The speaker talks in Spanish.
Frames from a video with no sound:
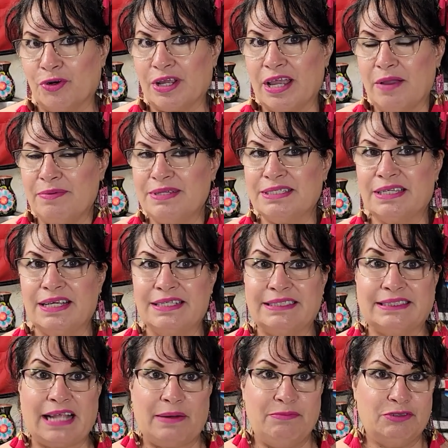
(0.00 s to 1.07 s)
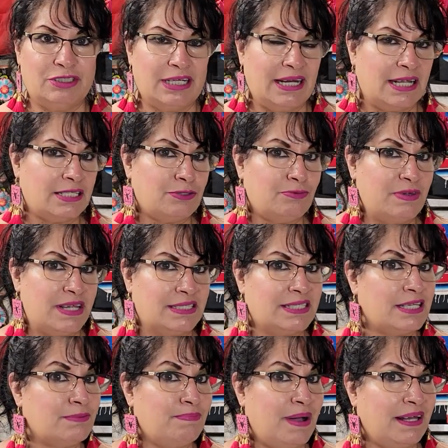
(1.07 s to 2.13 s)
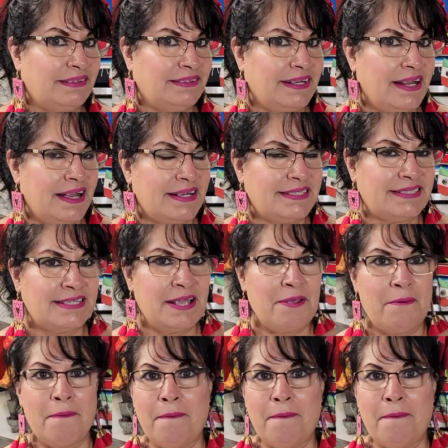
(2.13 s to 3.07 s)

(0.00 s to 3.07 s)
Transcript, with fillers: porque ya ves que estamos en las fiestas patrias